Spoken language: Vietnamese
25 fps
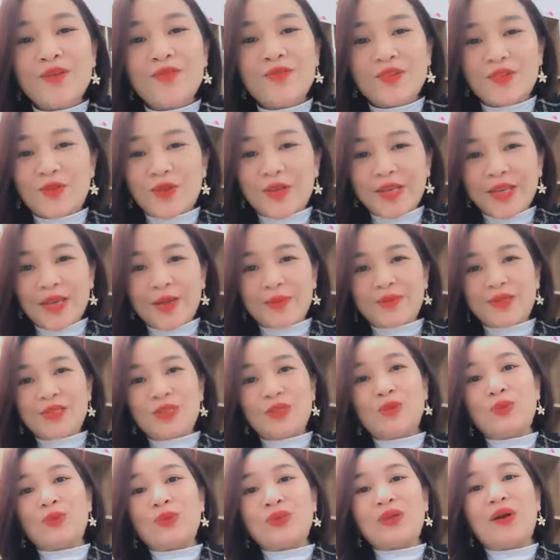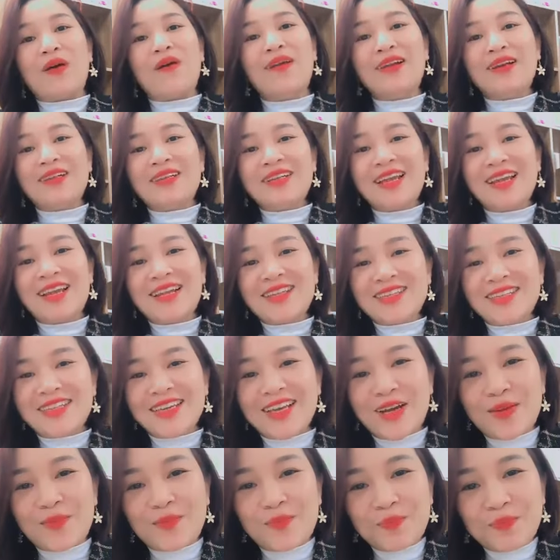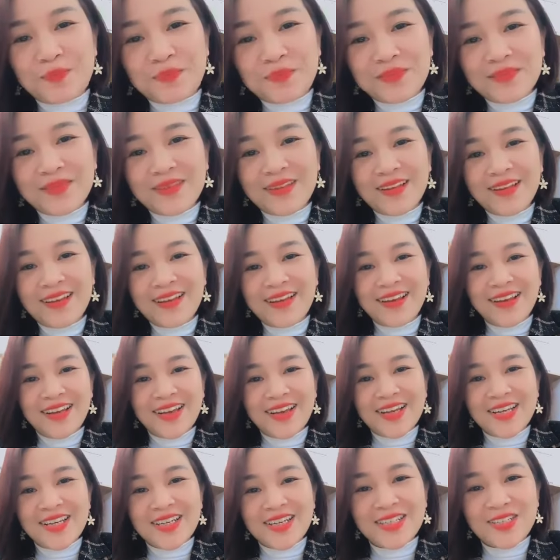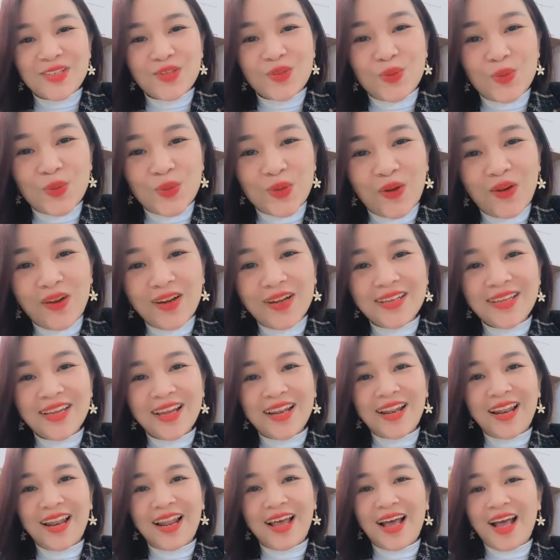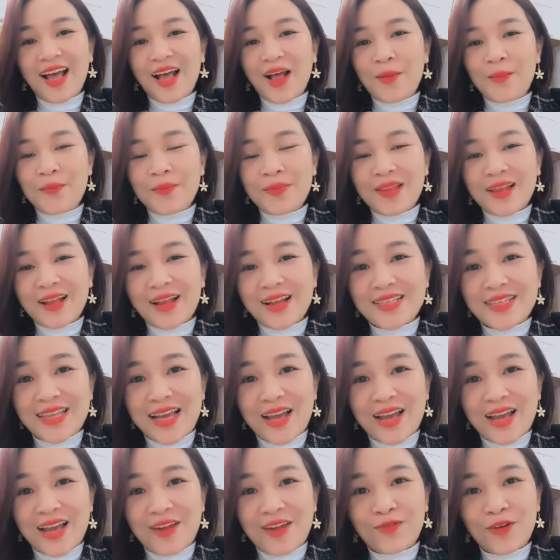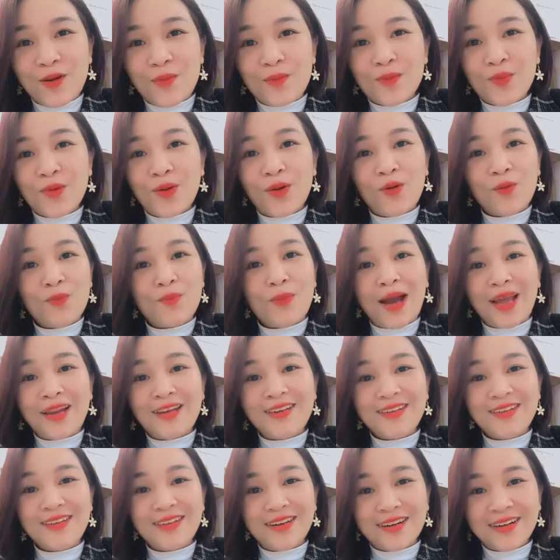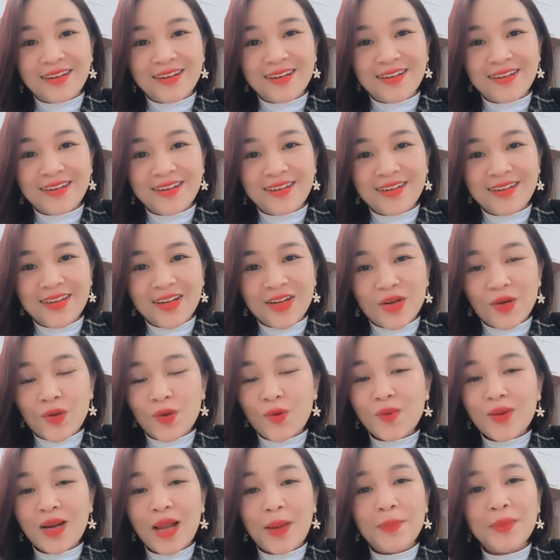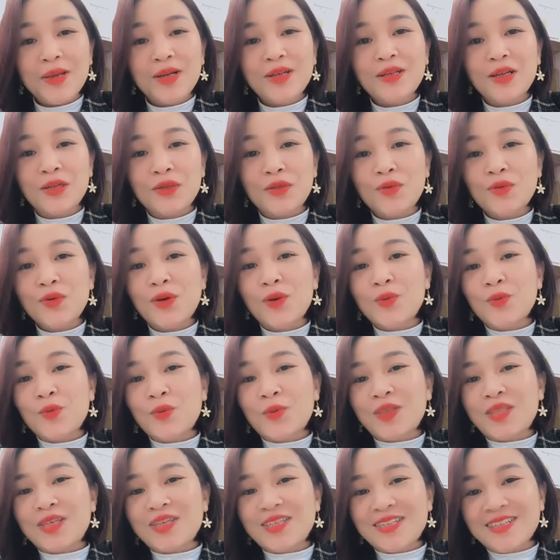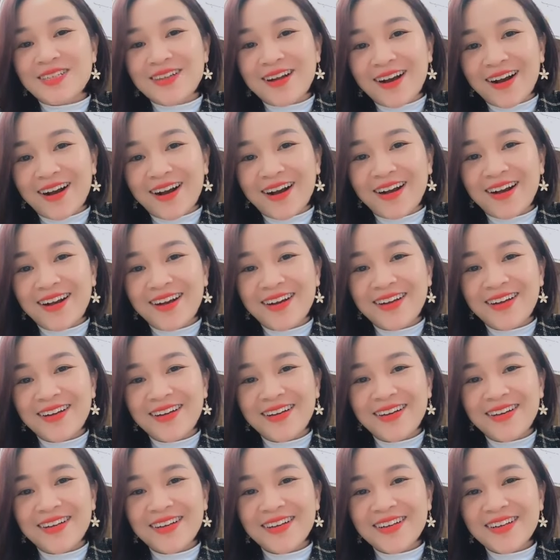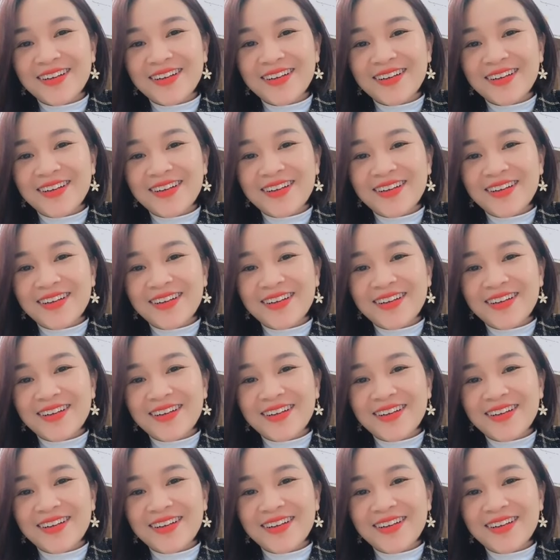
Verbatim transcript: Khi chúng ta đầu tư vào doanh nghiệp thì rủi ro lớn nhất là gì ạ? Rủi ro lớn nhất là cái sản phẩm nó không bán được, nó không đáp ứng được nhu cầu của thị trường.